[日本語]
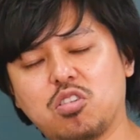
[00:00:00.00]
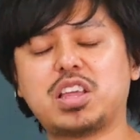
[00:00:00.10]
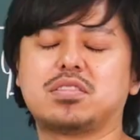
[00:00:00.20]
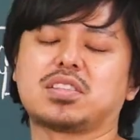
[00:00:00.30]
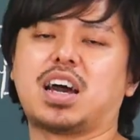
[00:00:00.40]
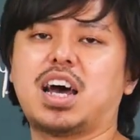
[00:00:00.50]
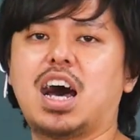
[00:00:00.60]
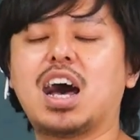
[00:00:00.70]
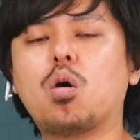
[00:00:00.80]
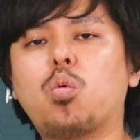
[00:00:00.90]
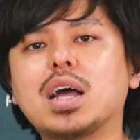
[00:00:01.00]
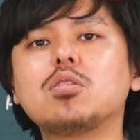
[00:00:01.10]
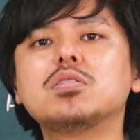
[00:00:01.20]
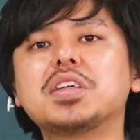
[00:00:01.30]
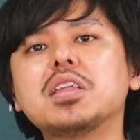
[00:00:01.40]
乗ですから、和
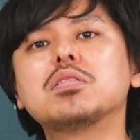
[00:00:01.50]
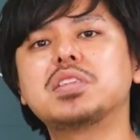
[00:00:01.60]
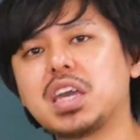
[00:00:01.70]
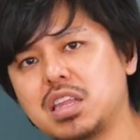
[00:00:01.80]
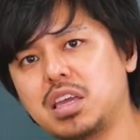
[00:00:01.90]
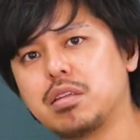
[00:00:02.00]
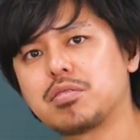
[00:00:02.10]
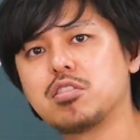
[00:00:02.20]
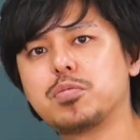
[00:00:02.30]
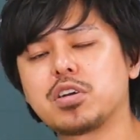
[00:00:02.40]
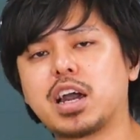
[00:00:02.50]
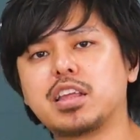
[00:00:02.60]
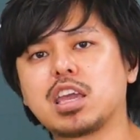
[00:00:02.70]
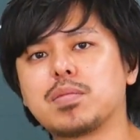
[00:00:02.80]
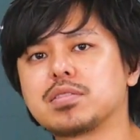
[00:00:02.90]
と差の積に因数分
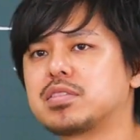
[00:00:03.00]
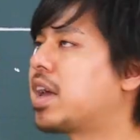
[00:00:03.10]
解できます